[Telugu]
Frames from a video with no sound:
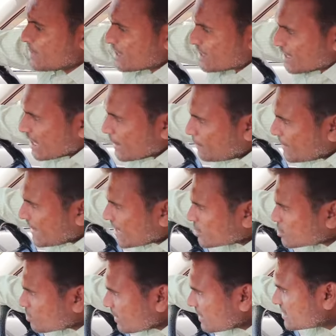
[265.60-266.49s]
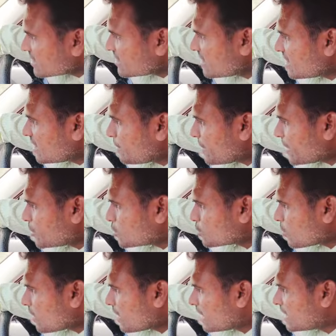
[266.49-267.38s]
మీరు ఏ ప్లేస్లో అయితే దీన్ని
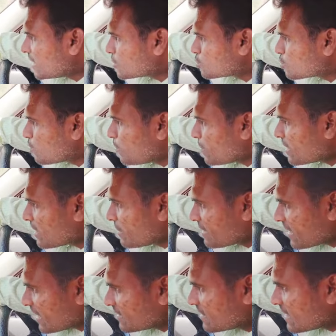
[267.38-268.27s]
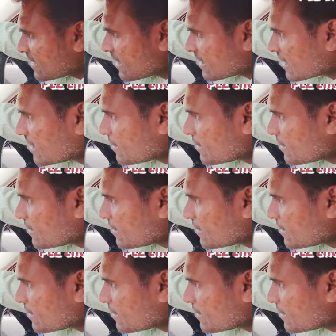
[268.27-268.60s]
పెట్టుకోవాలి సూపర్గా మీకు అందంగా